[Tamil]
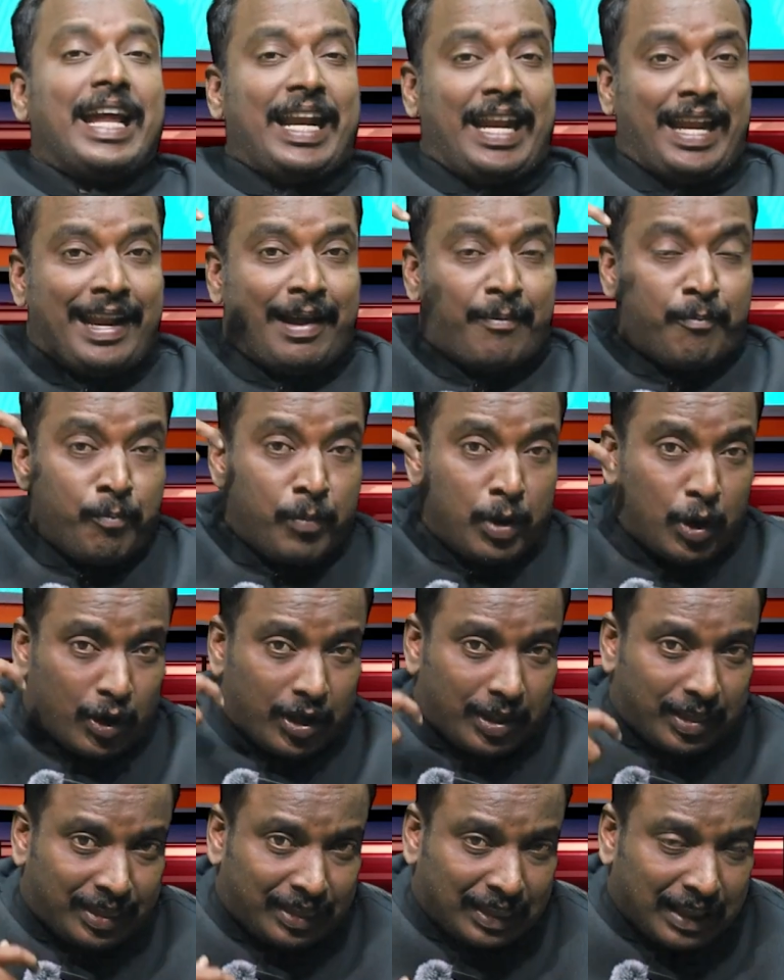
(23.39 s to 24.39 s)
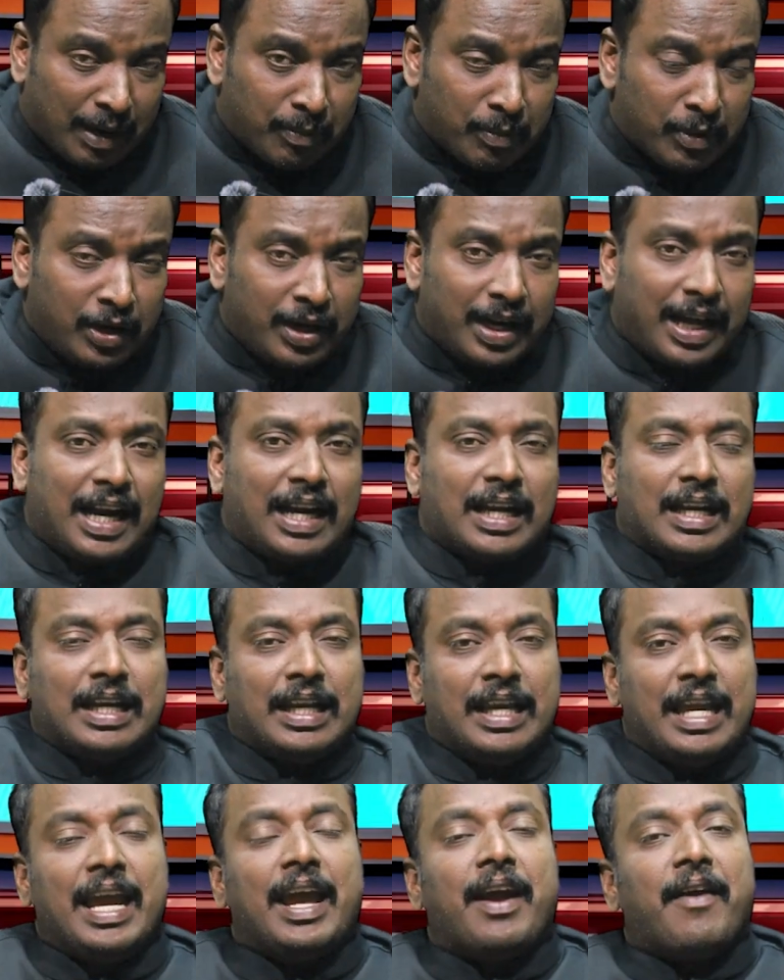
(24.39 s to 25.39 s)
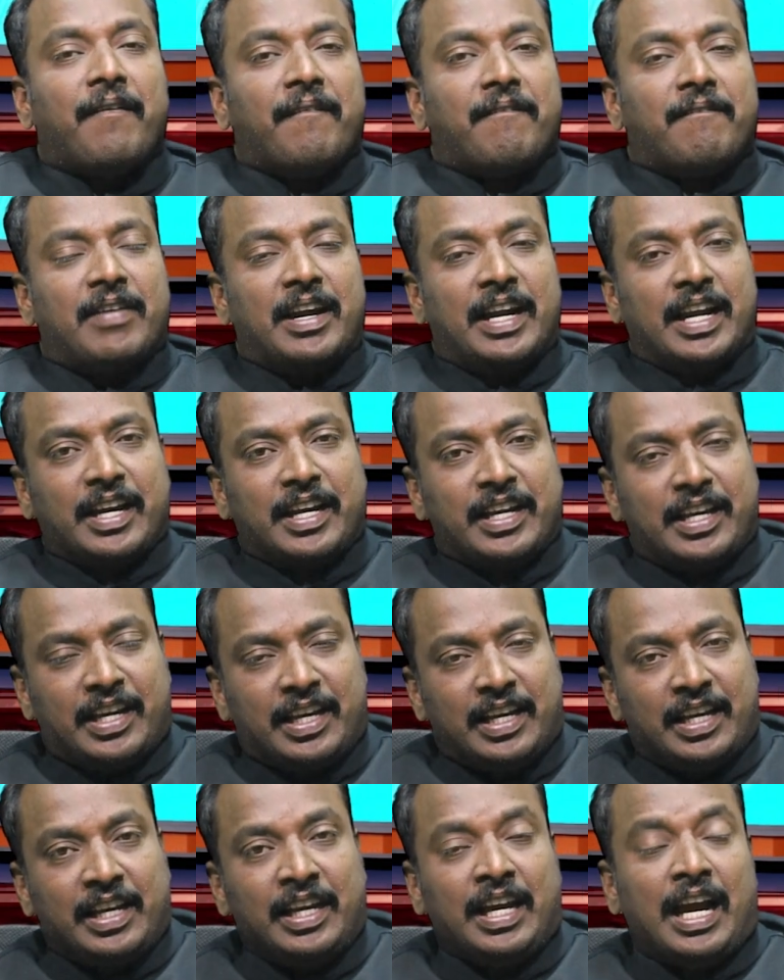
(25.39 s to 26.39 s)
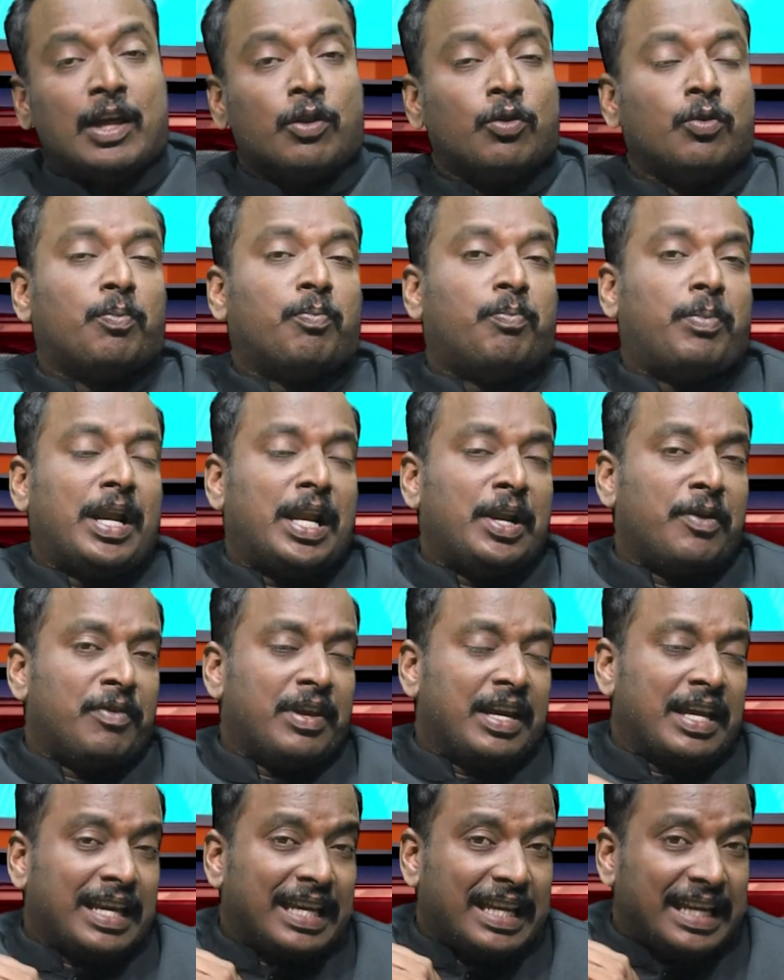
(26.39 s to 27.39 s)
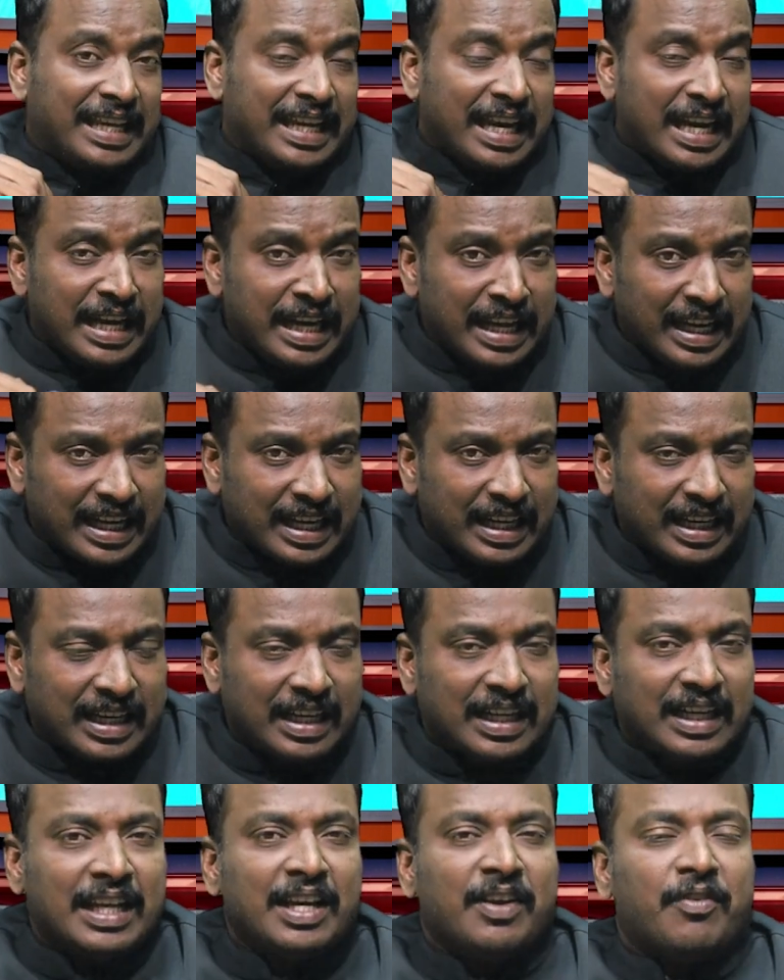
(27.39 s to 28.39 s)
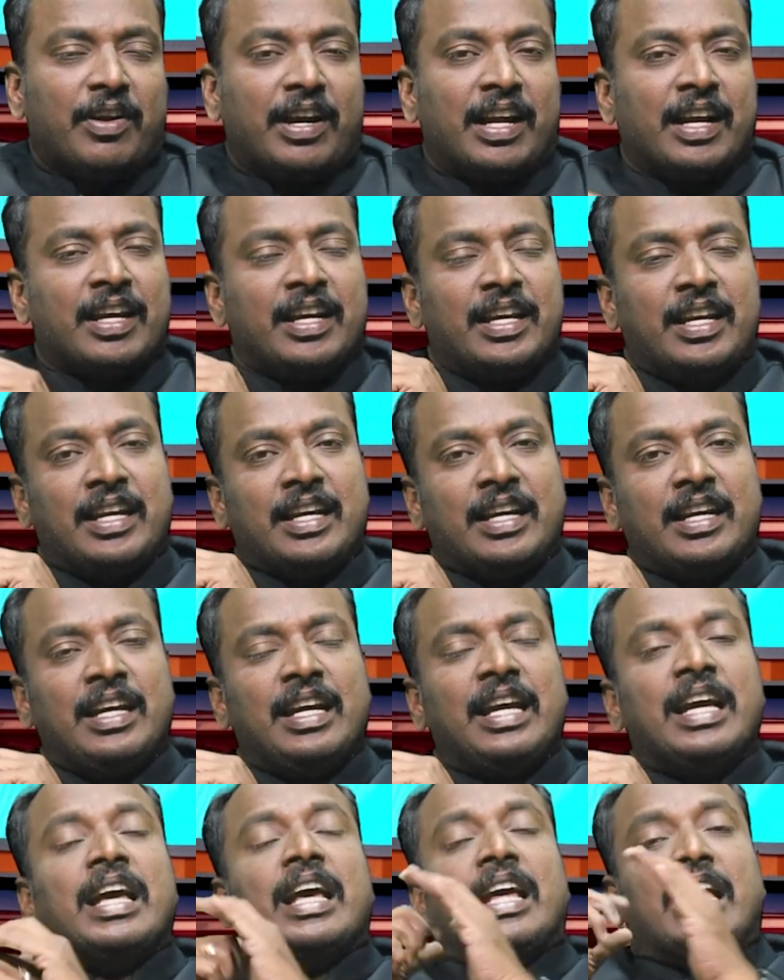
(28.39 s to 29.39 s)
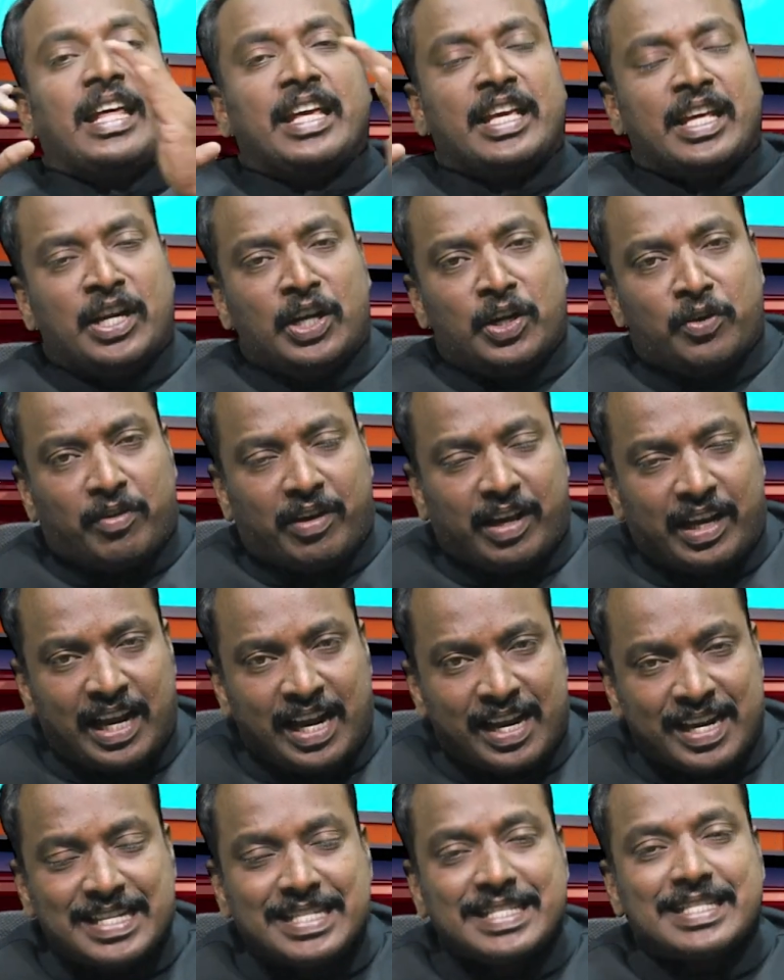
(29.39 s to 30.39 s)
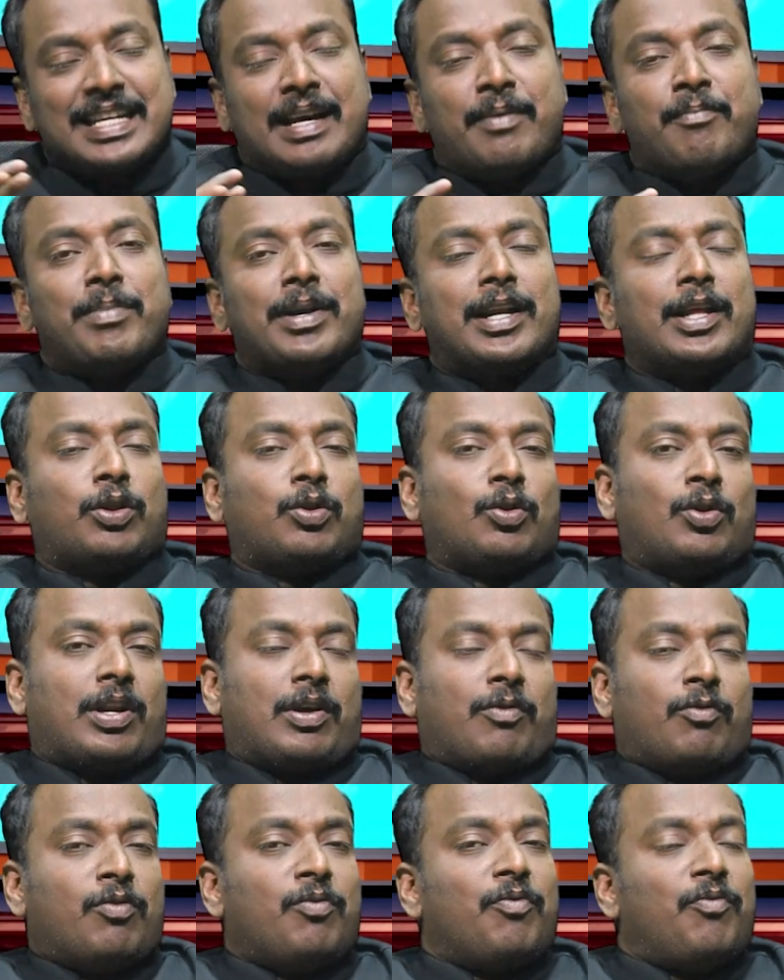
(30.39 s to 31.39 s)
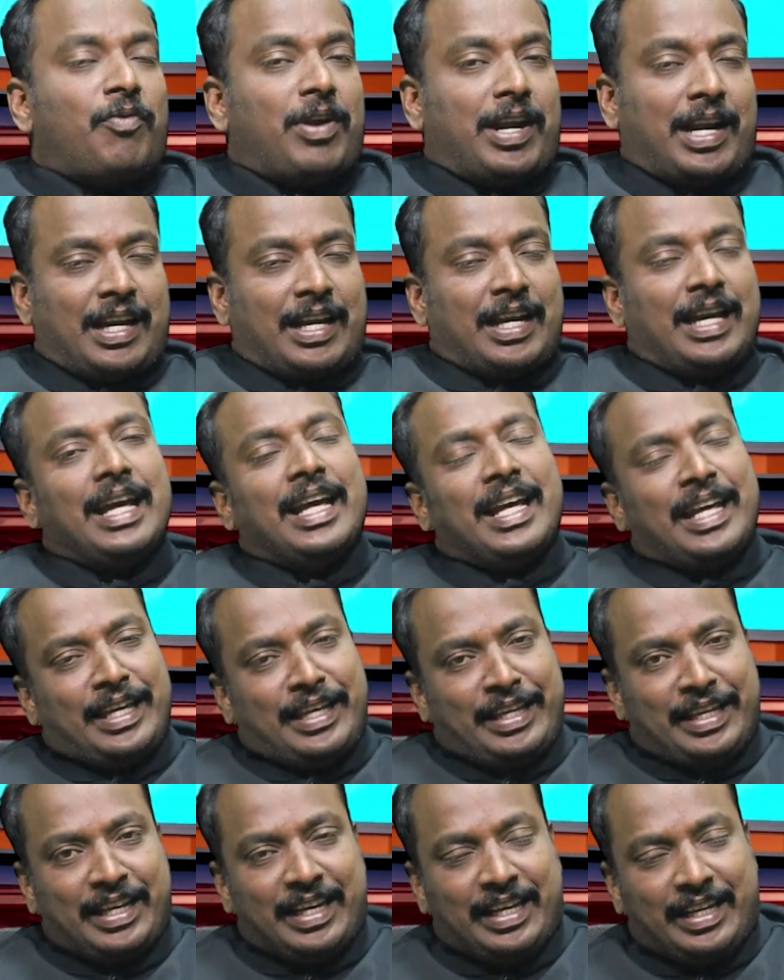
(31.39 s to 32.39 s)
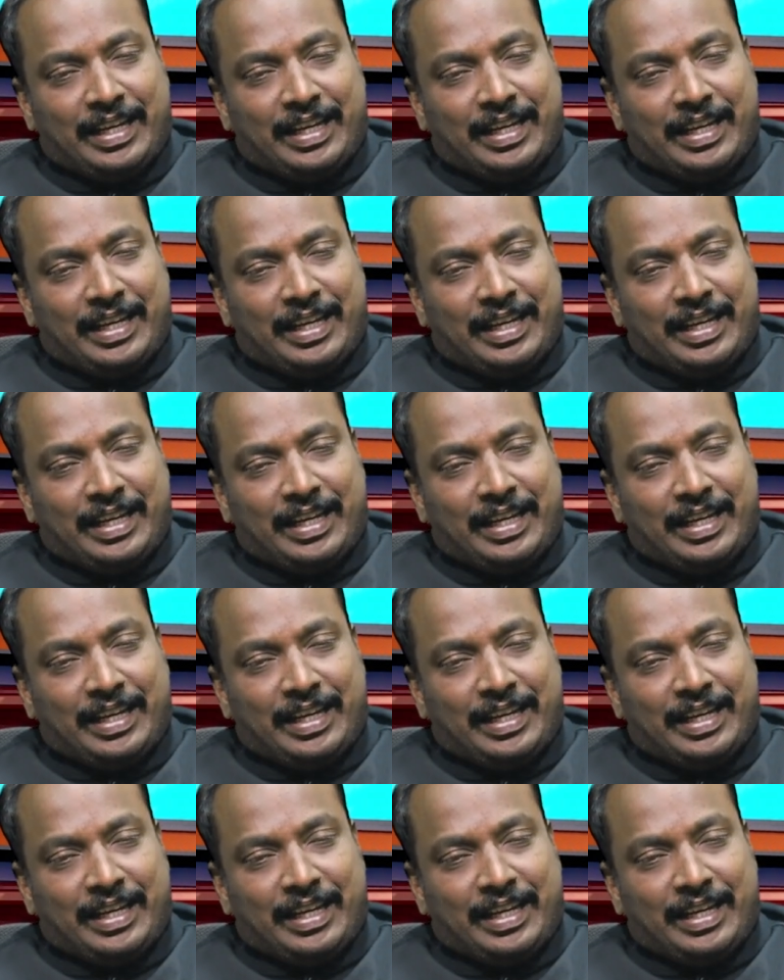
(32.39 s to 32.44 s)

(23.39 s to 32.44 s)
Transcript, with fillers: நம்மளோட தமிழ்நாட்டிலேயே வழங்க இருக்கு அதுவும் பல்வேறு எண்ணிக்கைகளில் வழங்க இருக்கு இரண்டு வகையான சம்பளத்தோடவும் வழங்க இருக்கு